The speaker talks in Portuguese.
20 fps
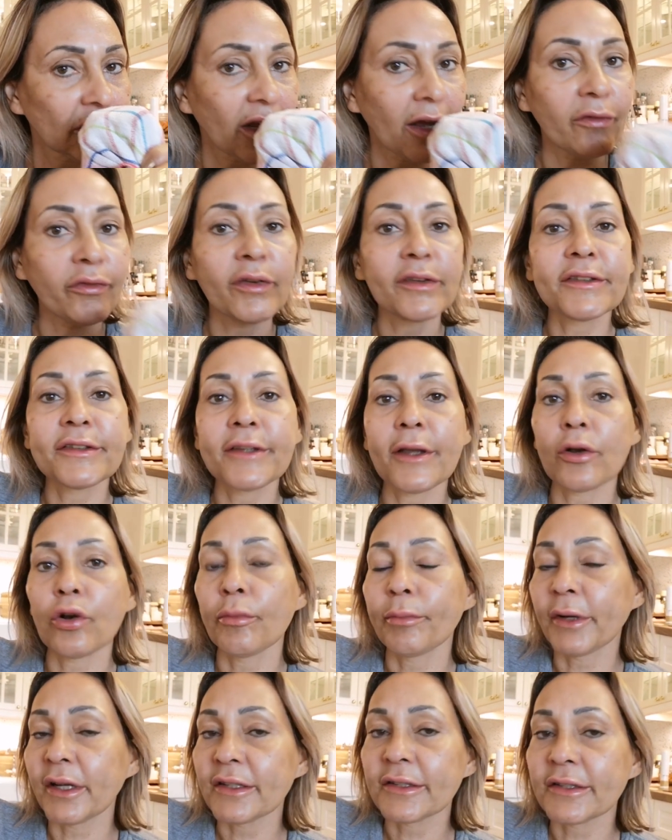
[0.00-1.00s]
a fazer a
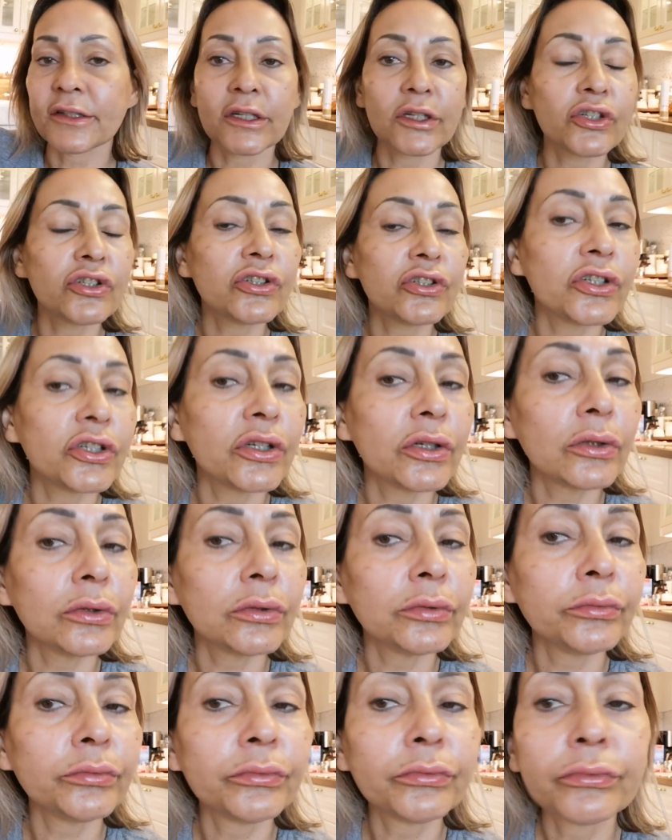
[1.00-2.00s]
compressinha de
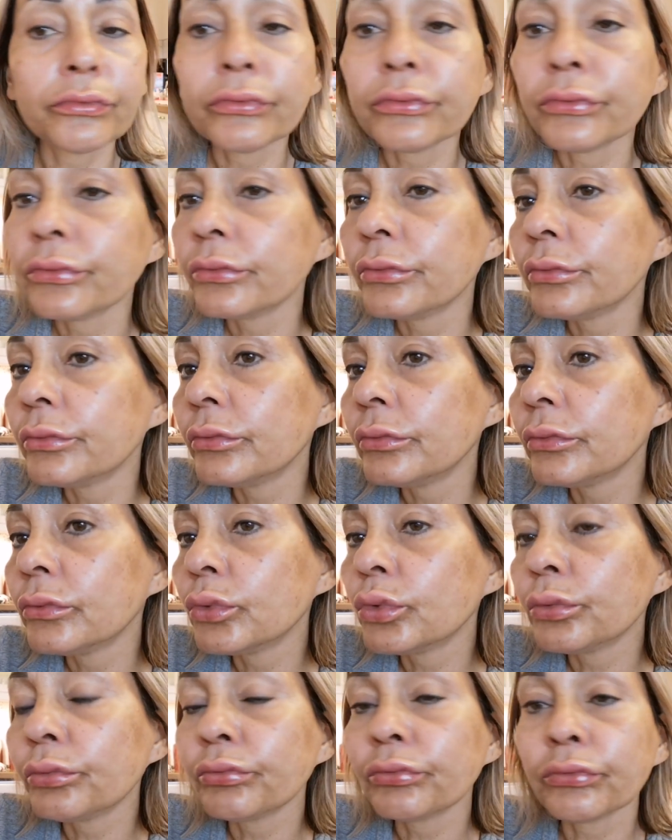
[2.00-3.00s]
gelo. Mais
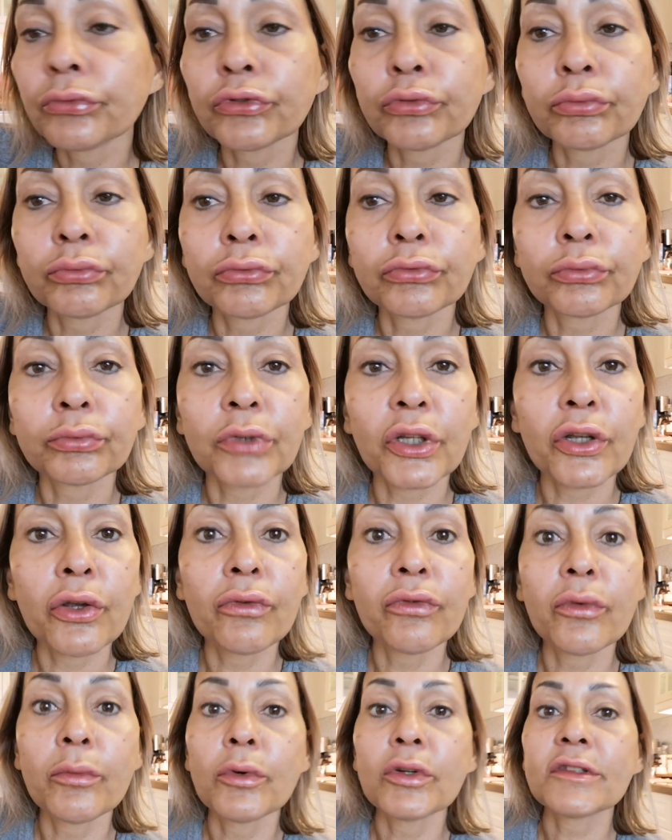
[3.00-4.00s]
forte? Eu
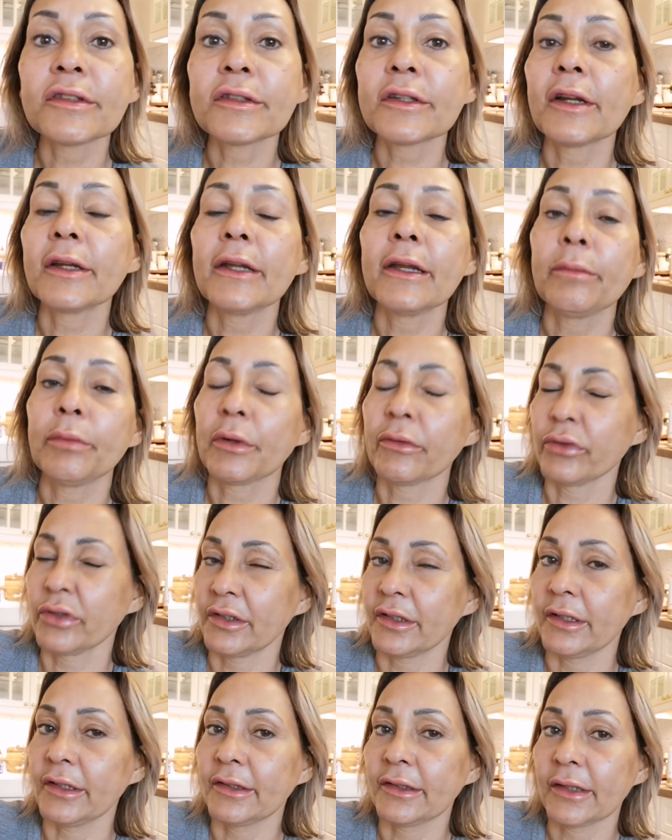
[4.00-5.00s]
vou mostrando aí pra
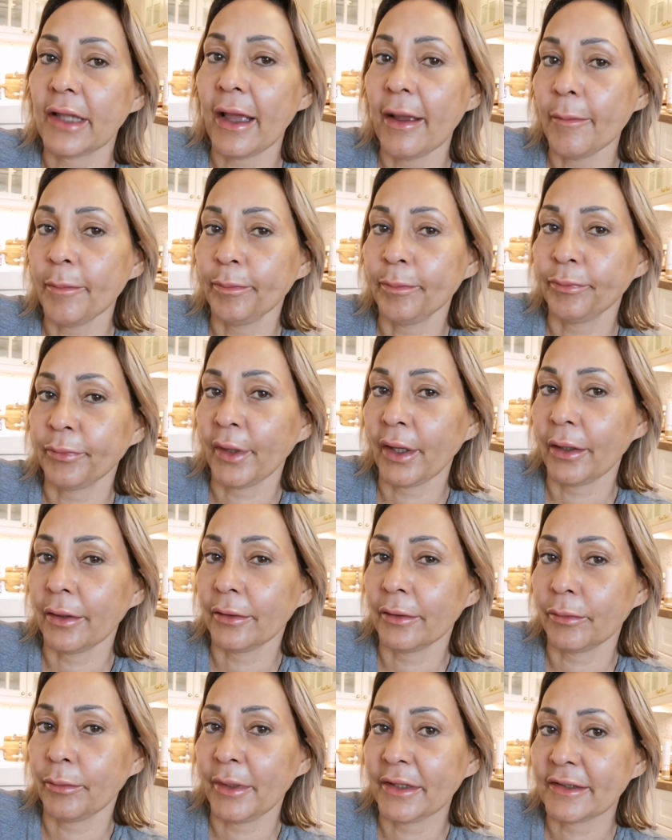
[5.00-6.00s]
vocês, tá?
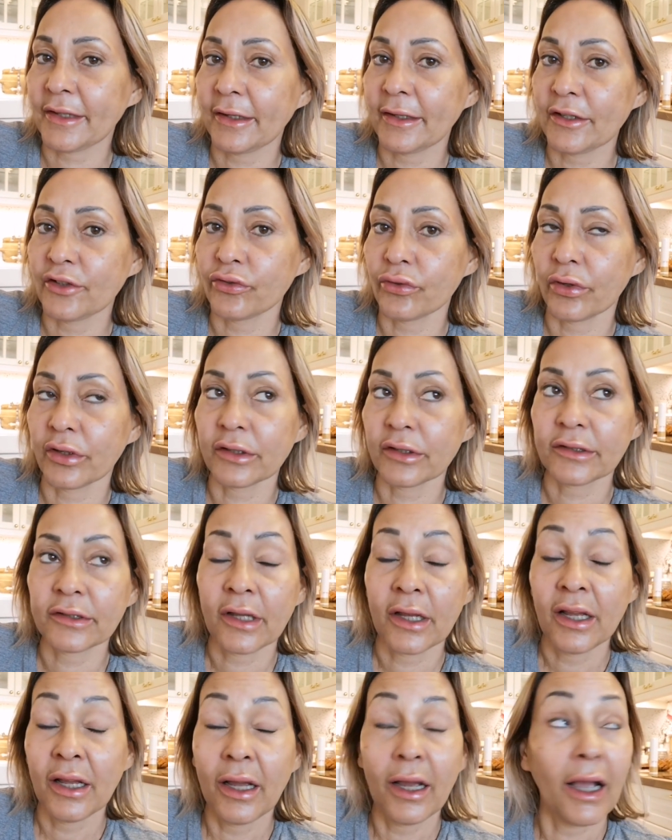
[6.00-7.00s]
Passar das horas.
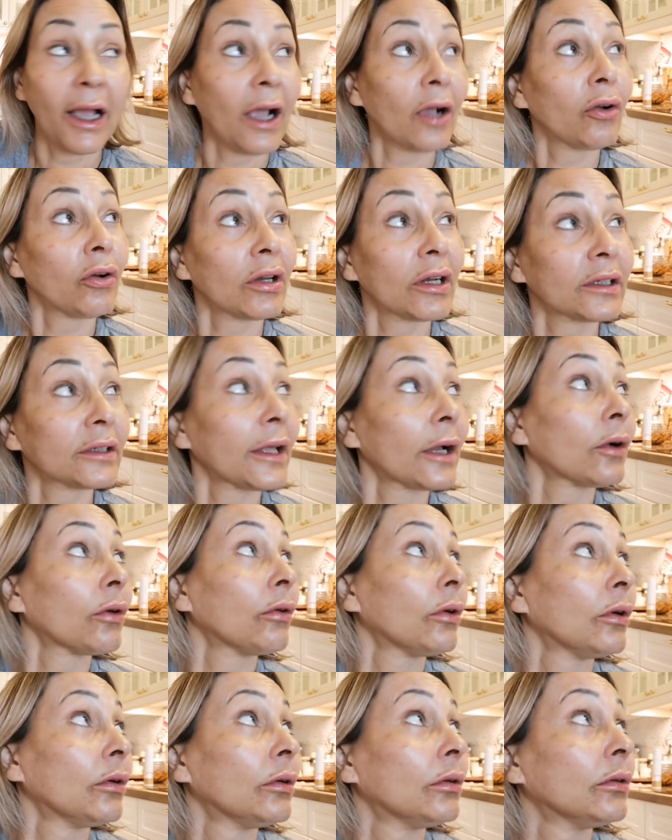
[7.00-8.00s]
Agora tá
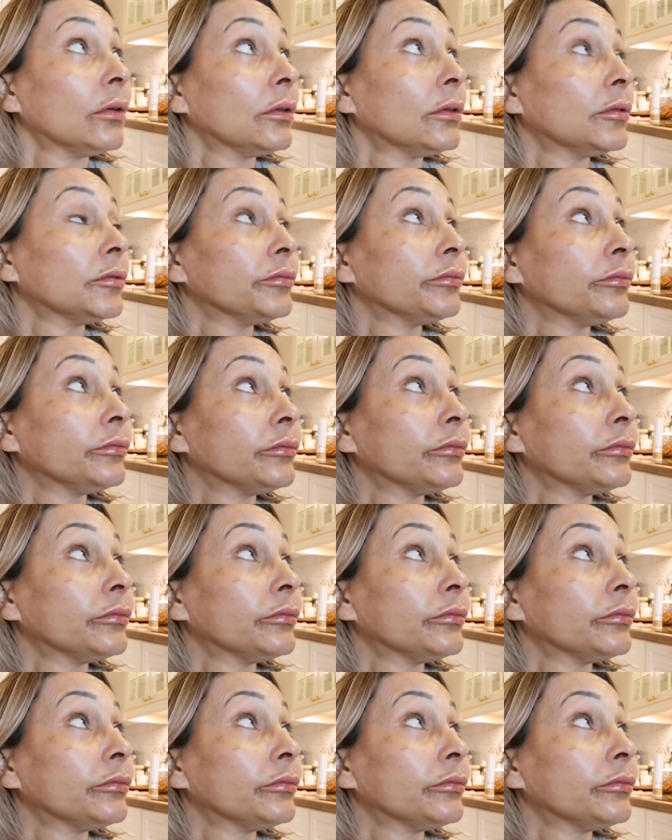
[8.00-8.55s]
com...